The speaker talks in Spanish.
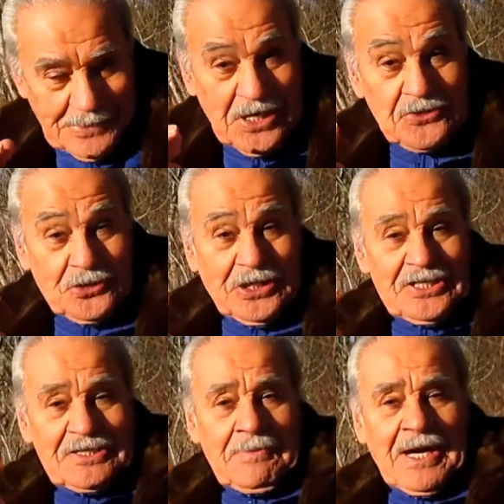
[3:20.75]
Eso le
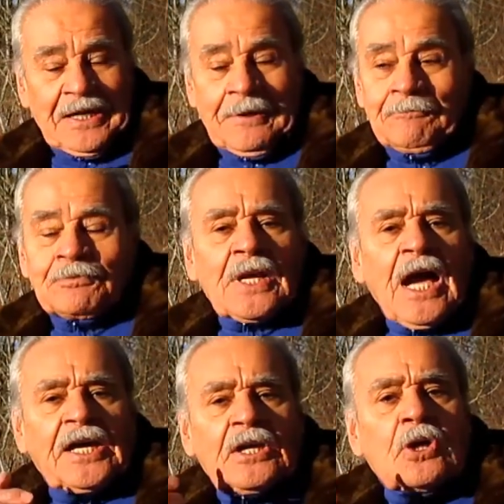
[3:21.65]
dice Maque,
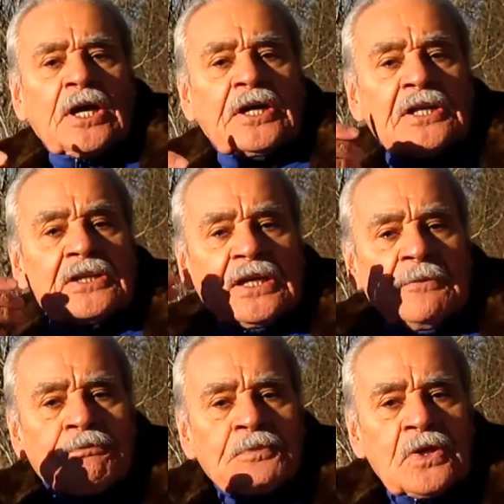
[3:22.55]
Ha quedado la
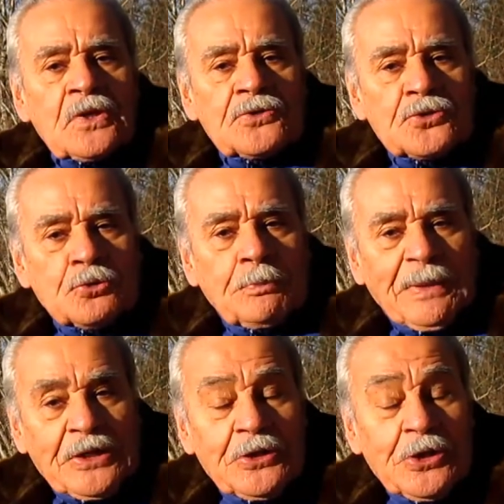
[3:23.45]
gente
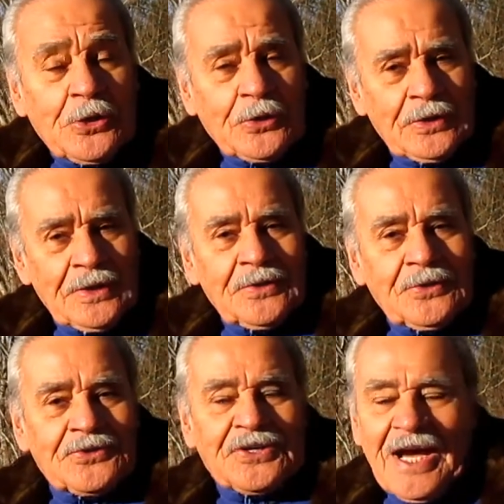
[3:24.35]
superior.
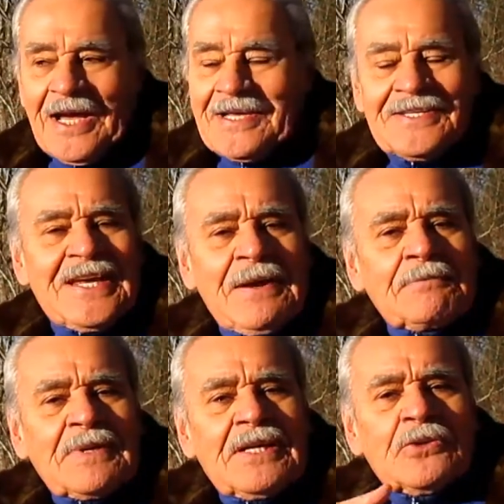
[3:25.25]
O sea, se
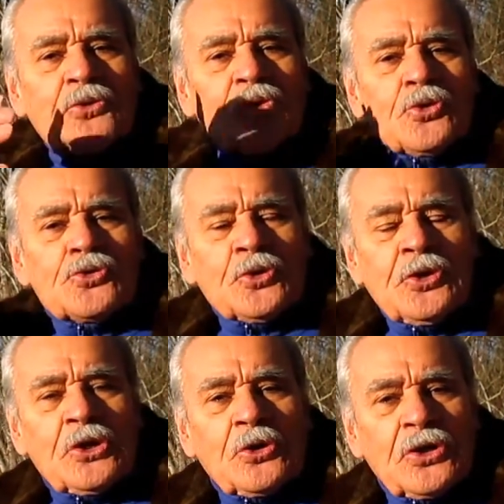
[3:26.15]
han ido todos esos
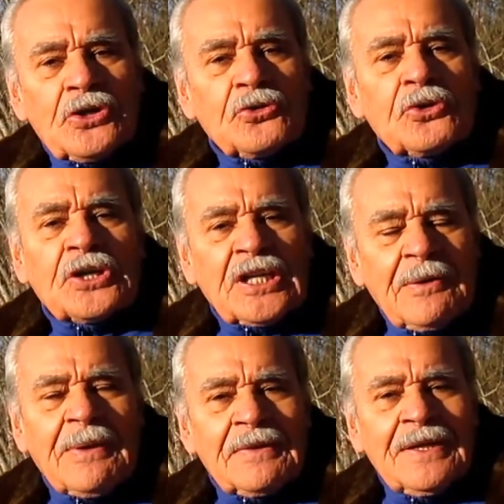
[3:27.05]
negros y esos que
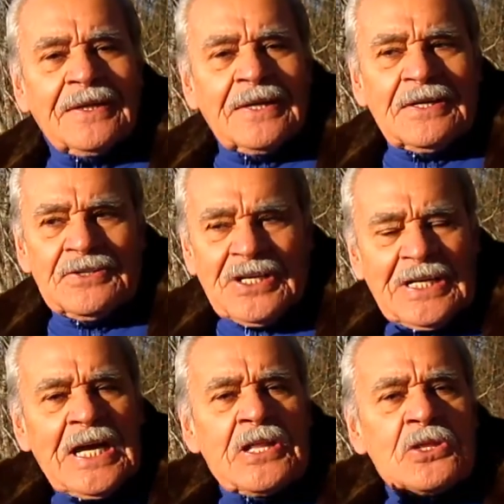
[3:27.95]
estaban
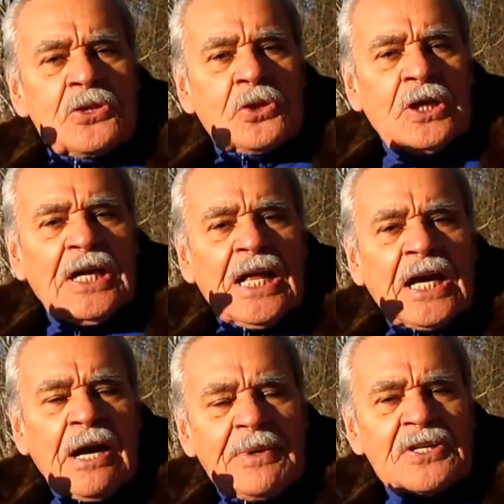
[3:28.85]
llenándole la
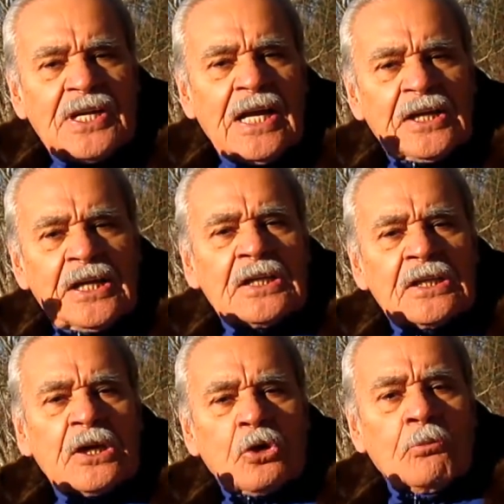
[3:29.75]
cabeza a la
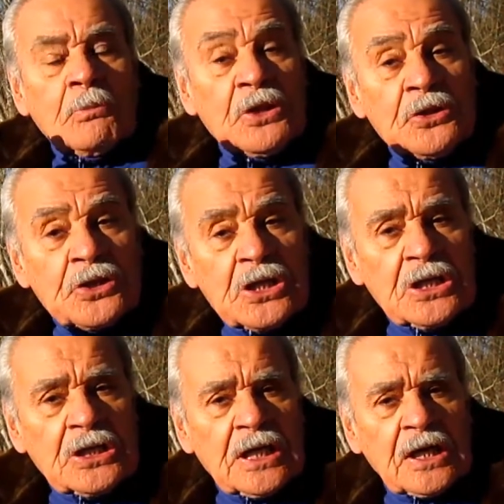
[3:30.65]
gente con
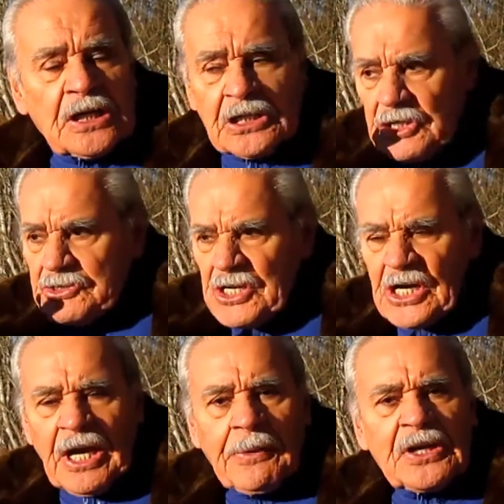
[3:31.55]
mentiras, que les
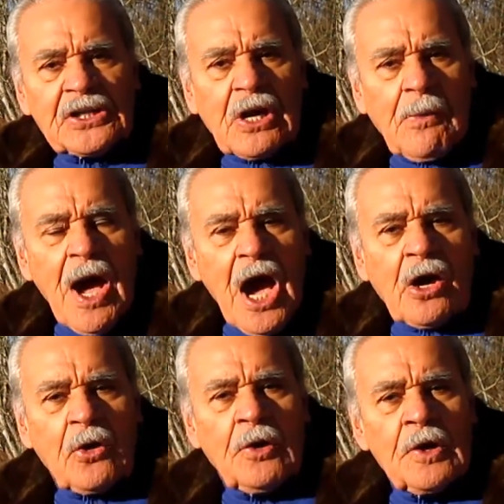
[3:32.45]
decía que había
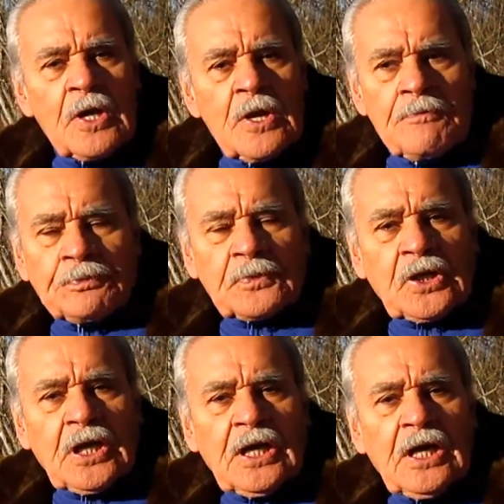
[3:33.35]
trabajo, mm,
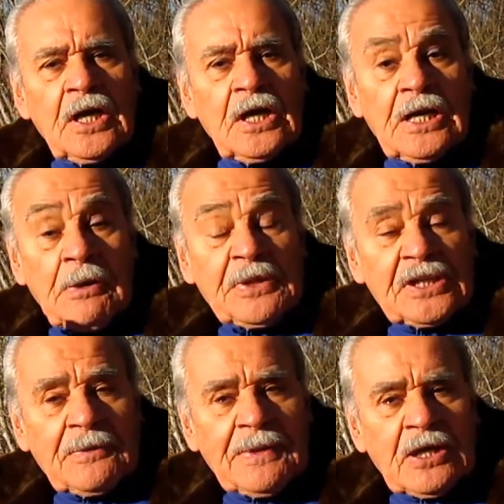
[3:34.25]
que le
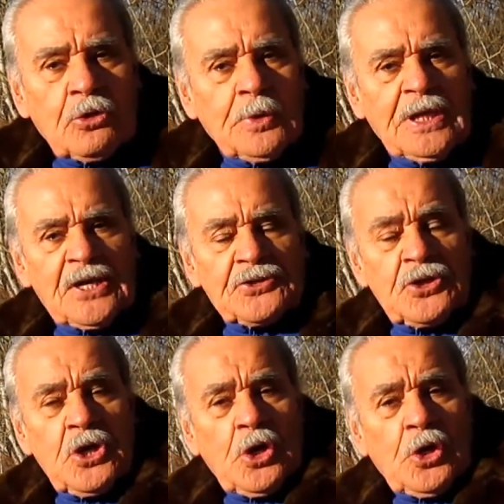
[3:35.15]
aumentaban las
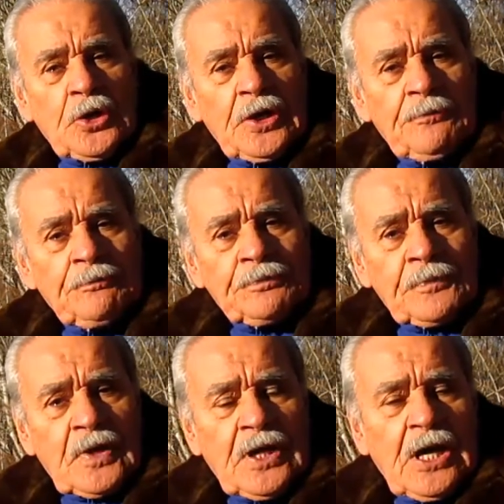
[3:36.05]
jubilaciones,
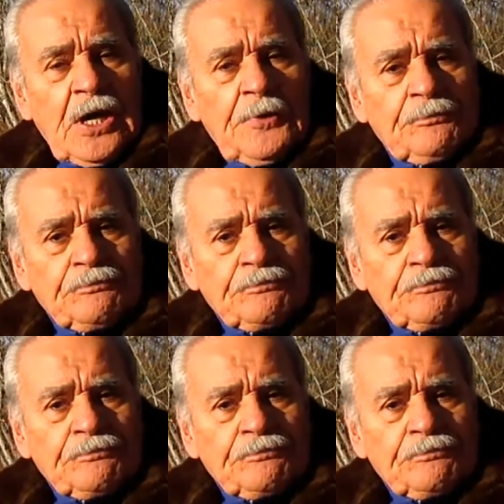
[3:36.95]
que